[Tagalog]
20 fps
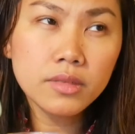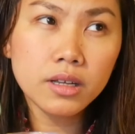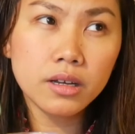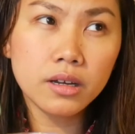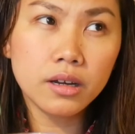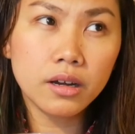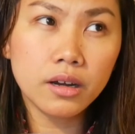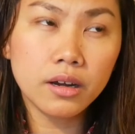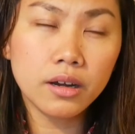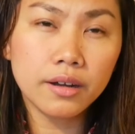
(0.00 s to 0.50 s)

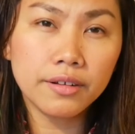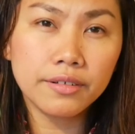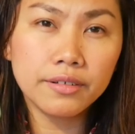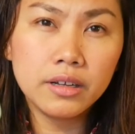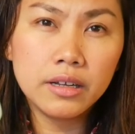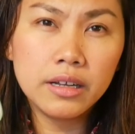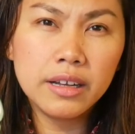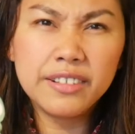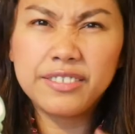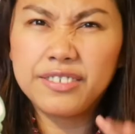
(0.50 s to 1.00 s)
uh,
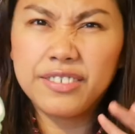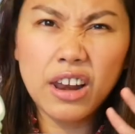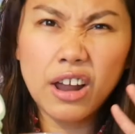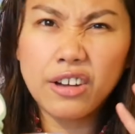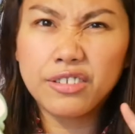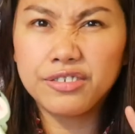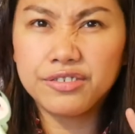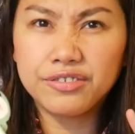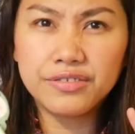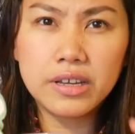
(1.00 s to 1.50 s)

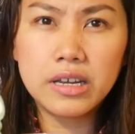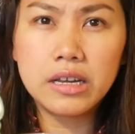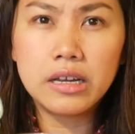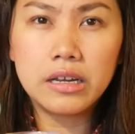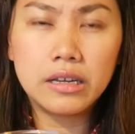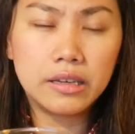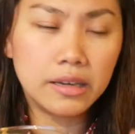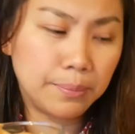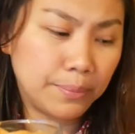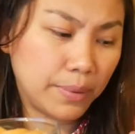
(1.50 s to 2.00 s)

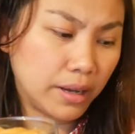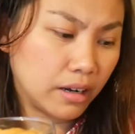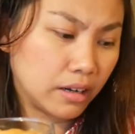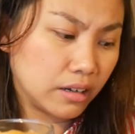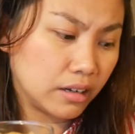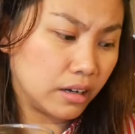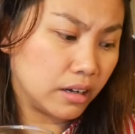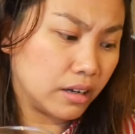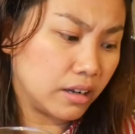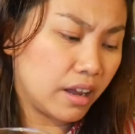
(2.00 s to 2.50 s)
fluffy na
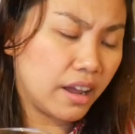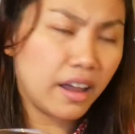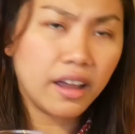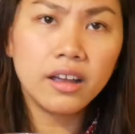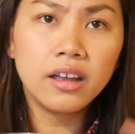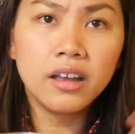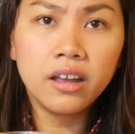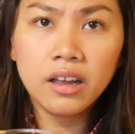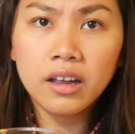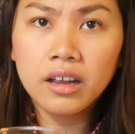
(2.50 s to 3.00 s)
parang nag, eh,